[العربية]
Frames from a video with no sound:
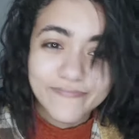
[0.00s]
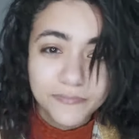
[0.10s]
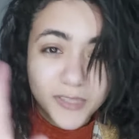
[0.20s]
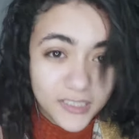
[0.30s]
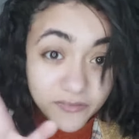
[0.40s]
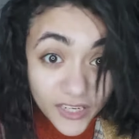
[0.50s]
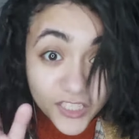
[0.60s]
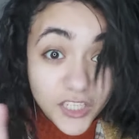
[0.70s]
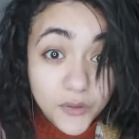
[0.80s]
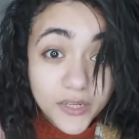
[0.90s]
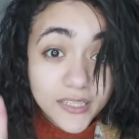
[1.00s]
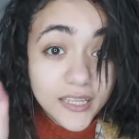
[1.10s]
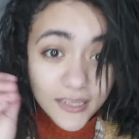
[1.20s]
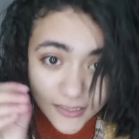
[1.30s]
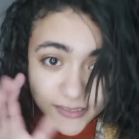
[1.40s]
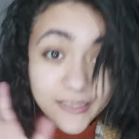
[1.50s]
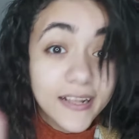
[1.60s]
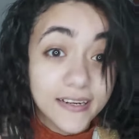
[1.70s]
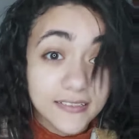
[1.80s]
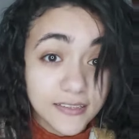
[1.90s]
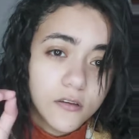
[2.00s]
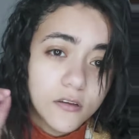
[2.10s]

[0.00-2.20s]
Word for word: ما تفرحيش قوي كده لان دي كارثه